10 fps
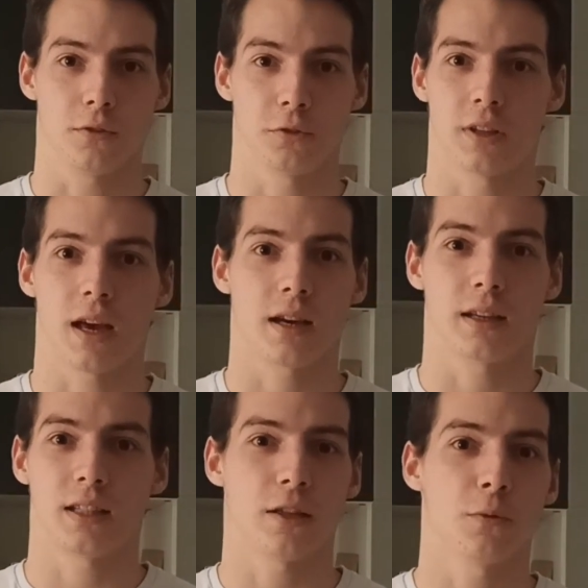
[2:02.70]
o sea,
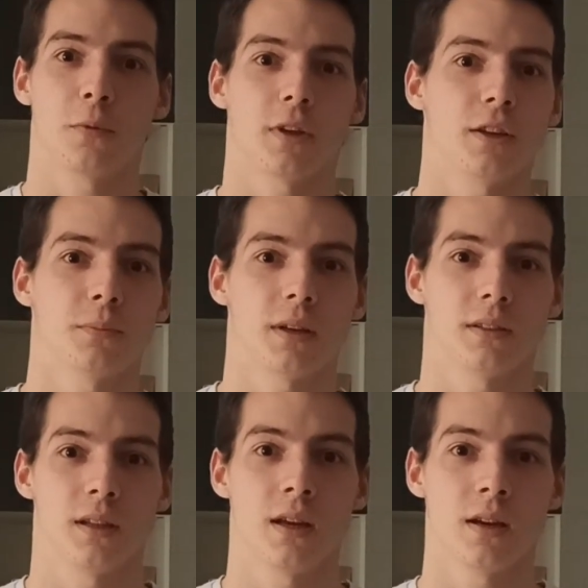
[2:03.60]
que ya no podáis más
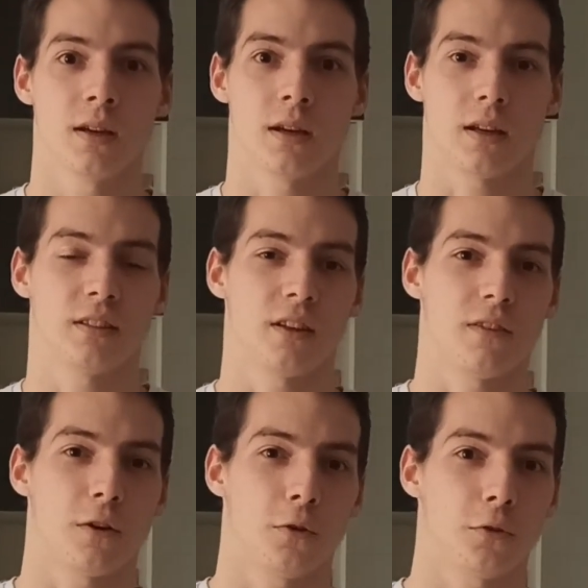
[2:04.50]

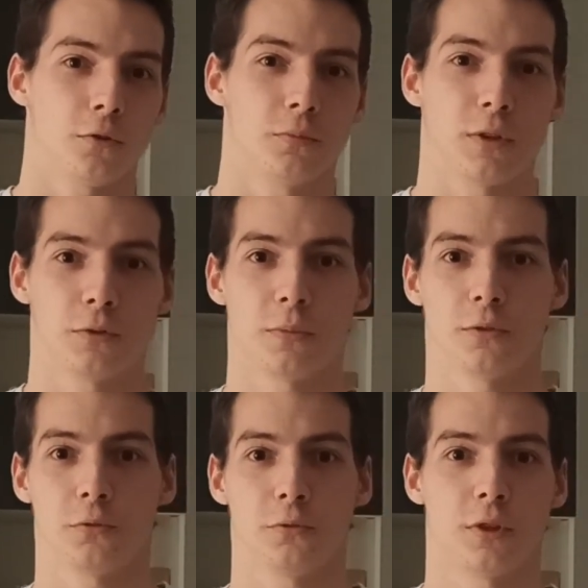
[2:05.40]
Reservaros más o
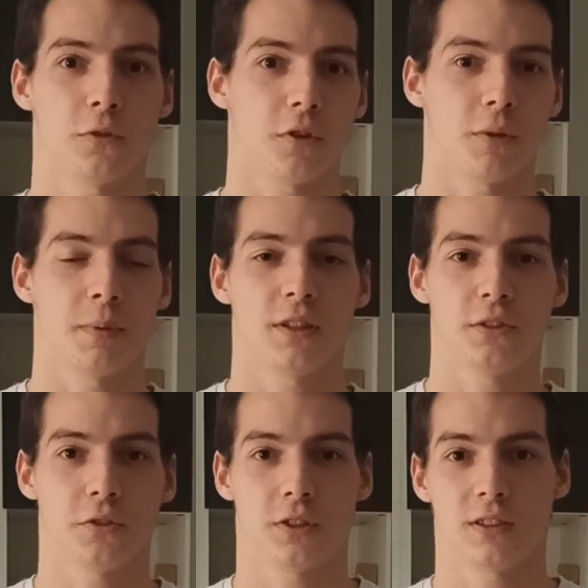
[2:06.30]
menos una o dos
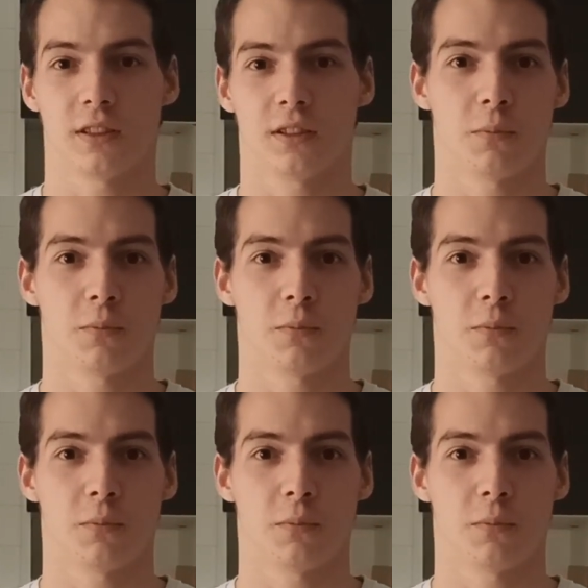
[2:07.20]
repeticiones a ser